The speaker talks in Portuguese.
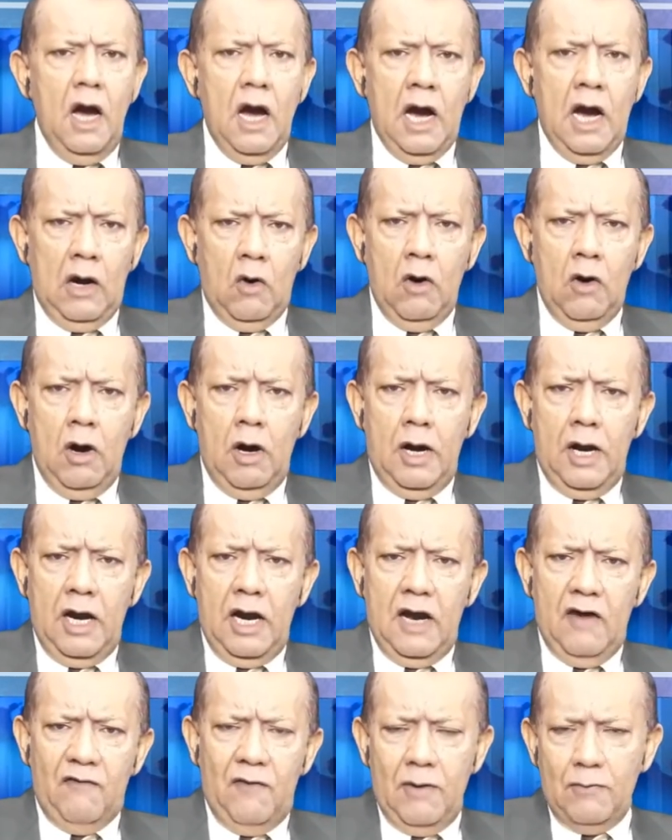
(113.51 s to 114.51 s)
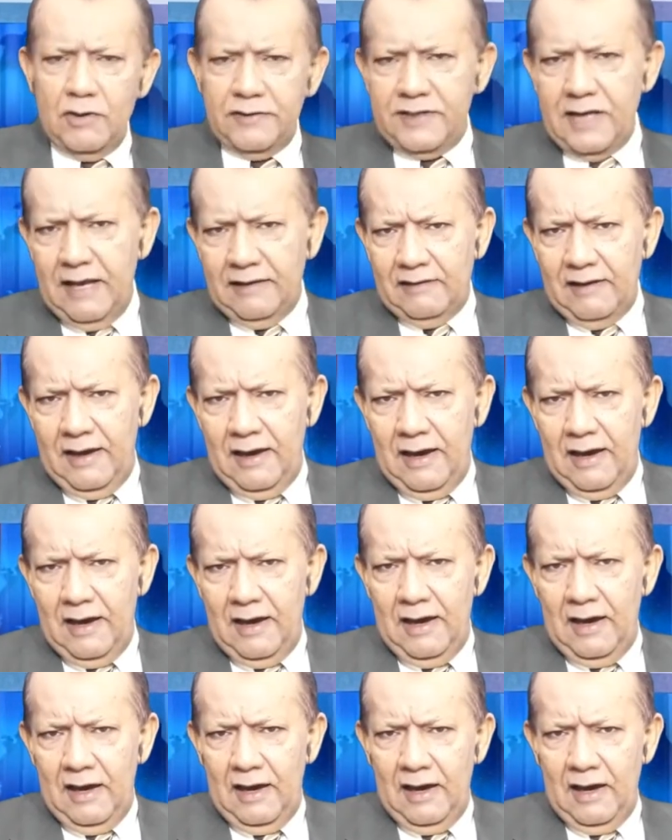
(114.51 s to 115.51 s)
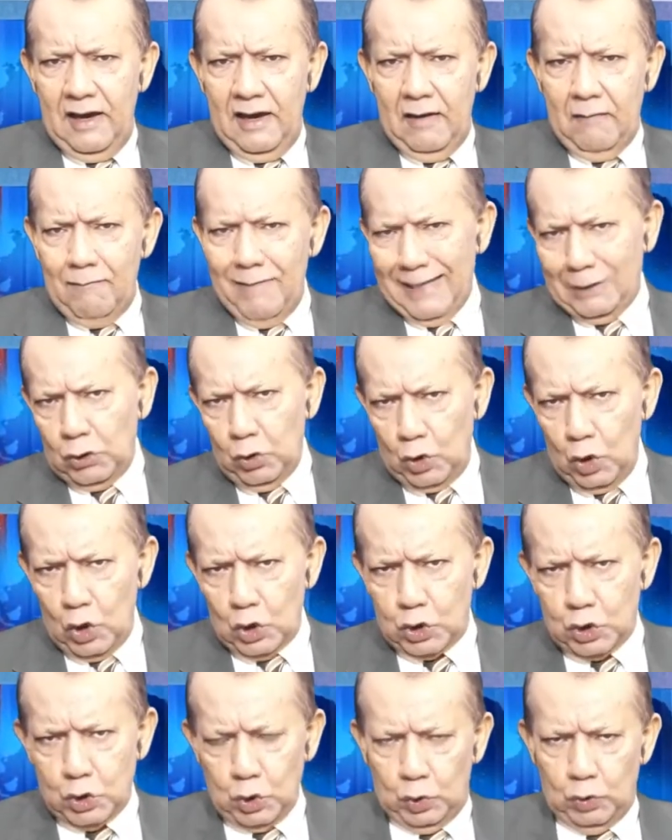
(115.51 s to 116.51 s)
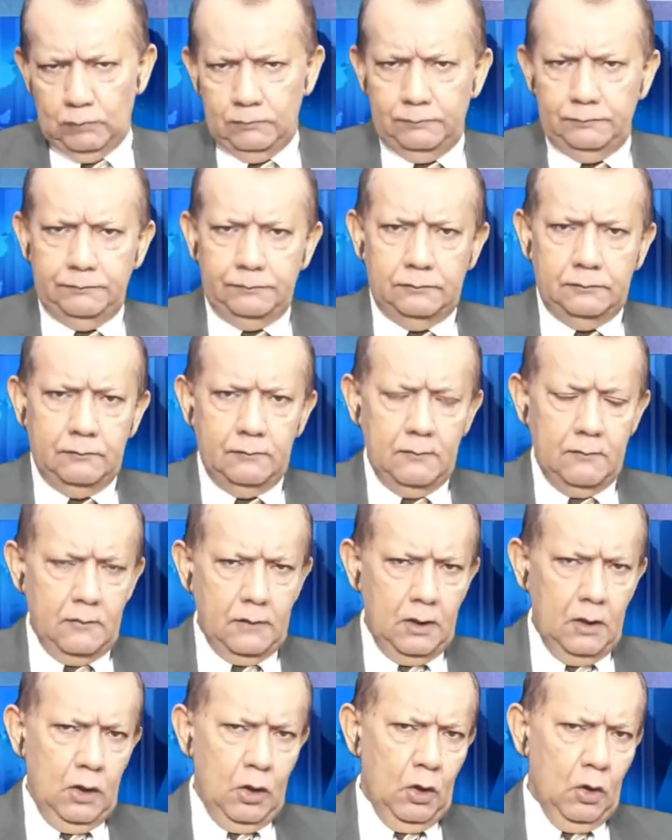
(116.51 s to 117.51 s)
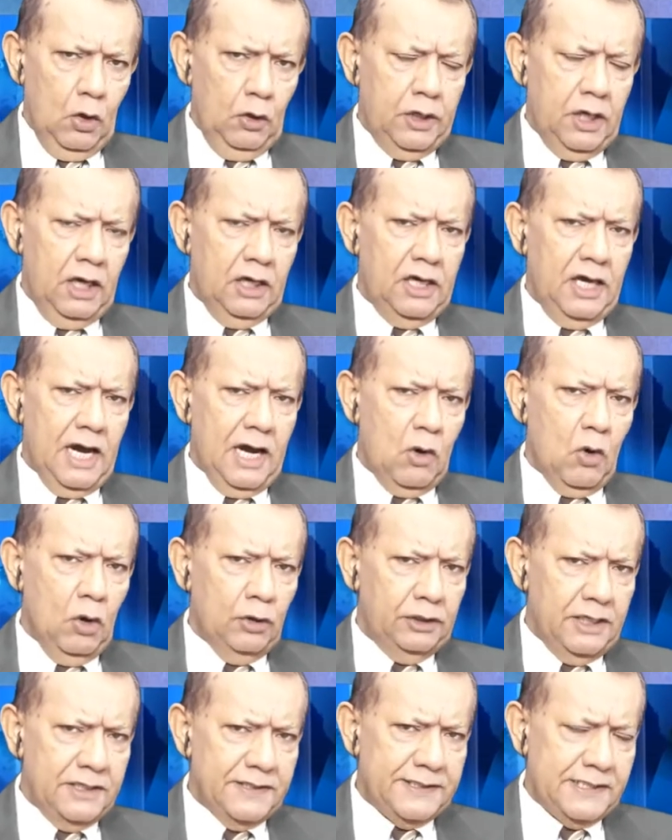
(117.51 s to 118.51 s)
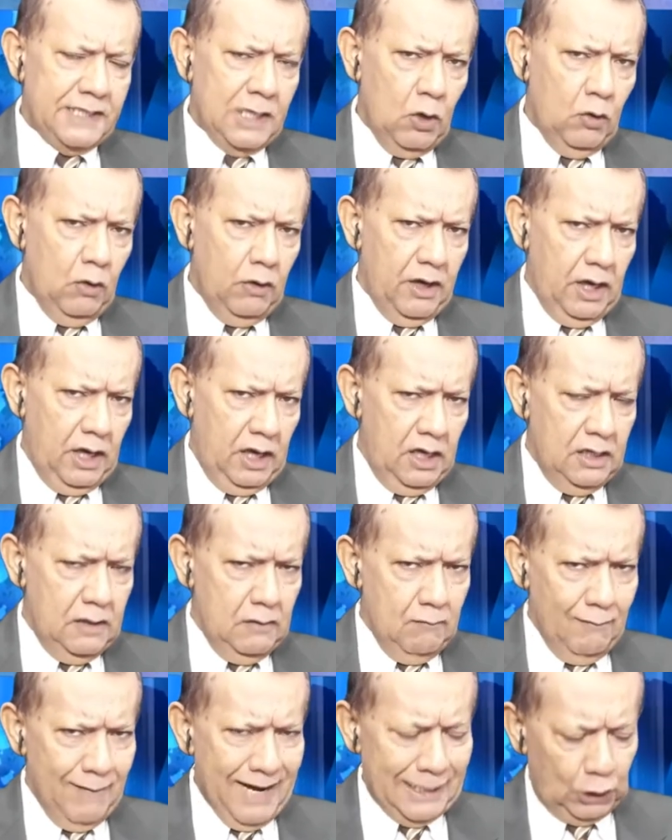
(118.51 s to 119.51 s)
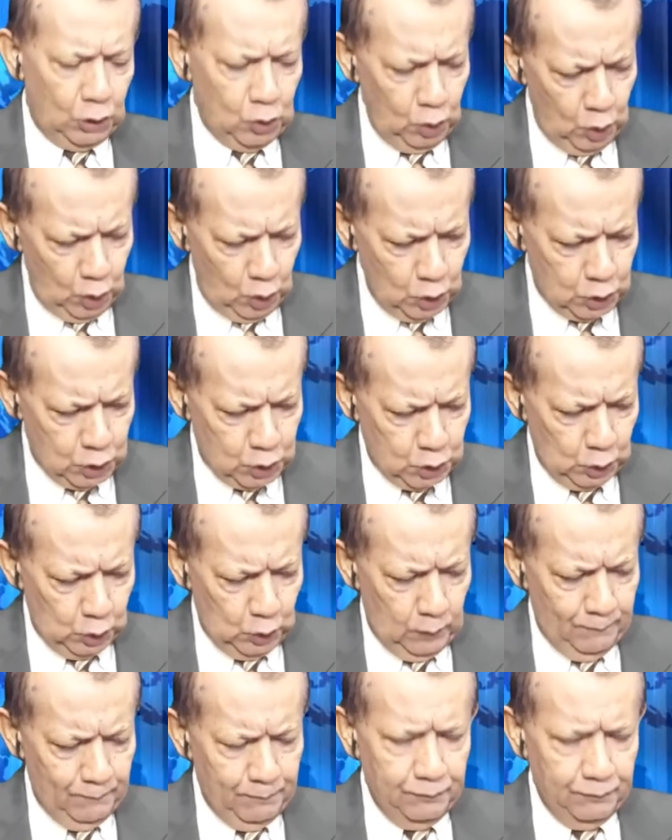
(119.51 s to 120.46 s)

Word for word: Agora vamos até Mato Grosso. O que, que aconteceu em Mato Grosso?